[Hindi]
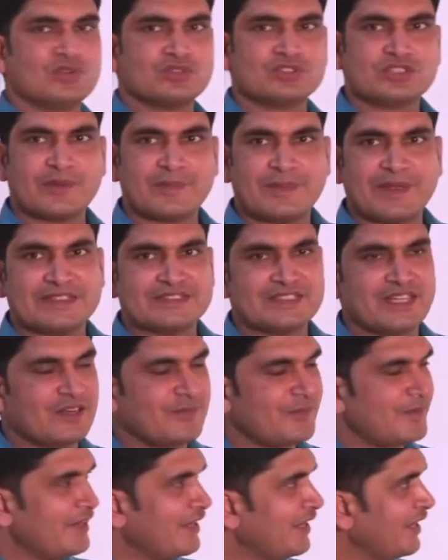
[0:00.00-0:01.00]
उसकी
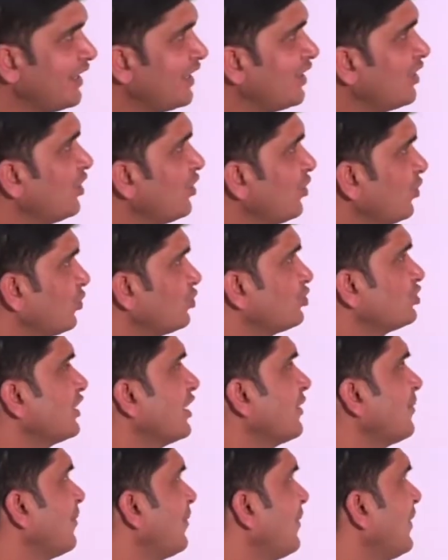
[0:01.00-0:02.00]
पहचान पढ़ेंगे
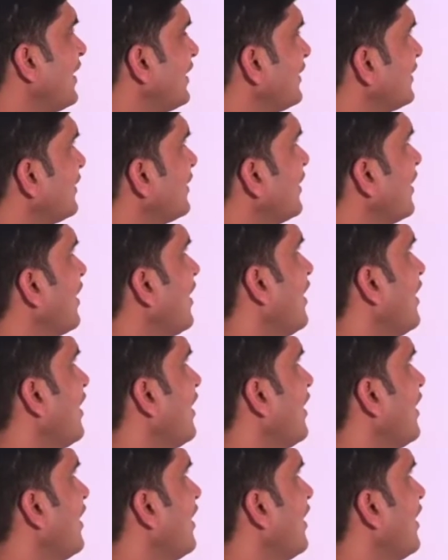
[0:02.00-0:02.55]
उसके बाद